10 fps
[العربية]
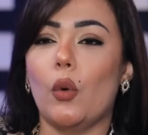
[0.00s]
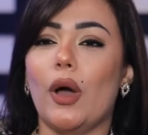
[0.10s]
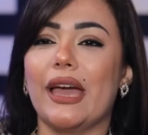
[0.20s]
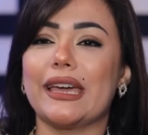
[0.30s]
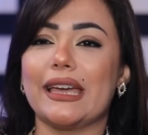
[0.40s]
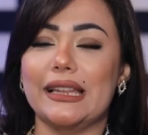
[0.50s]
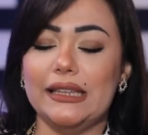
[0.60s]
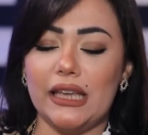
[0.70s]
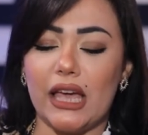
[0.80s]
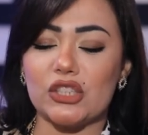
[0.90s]

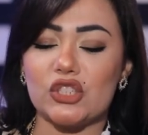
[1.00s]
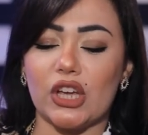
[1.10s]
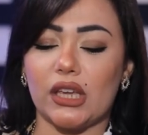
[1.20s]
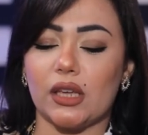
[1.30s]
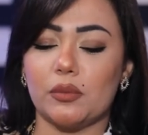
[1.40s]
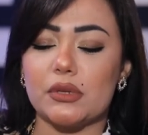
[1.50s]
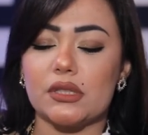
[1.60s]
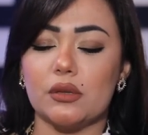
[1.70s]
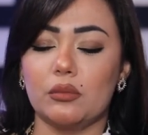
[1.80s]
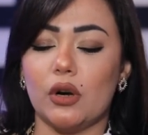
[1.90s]
وهيخليها تشكك
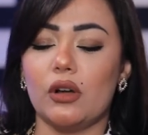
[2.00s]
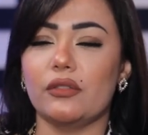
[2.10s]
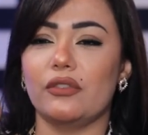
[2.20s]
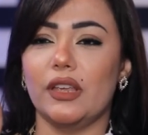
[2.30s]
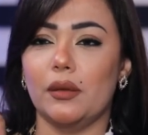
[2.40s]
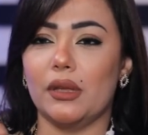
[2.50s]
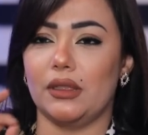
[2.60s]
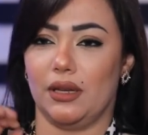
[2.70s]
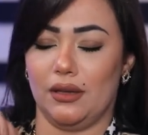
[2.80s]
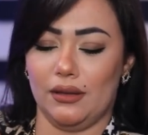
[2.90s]
باستمرار في
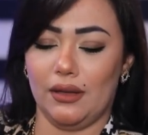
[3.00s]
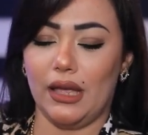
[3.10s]
قيمتها